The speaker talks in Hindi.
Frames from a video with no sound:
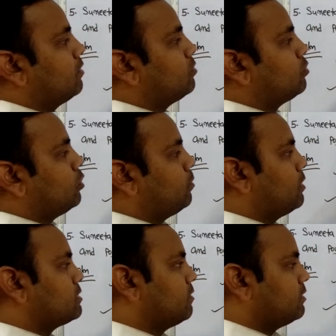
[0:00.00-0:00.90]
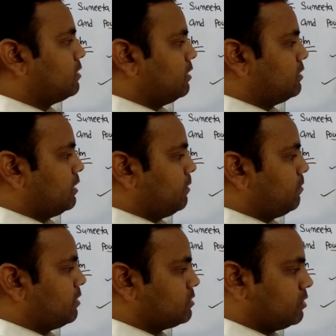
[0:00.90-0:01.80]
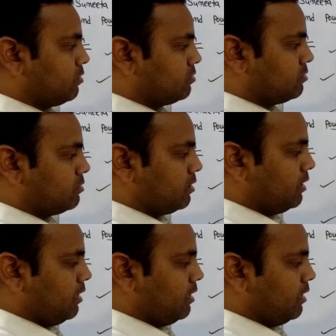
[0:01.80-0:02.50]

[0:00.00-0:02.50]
तो टू प्लस वन थ्री थ्री प्लस जीरो थ्री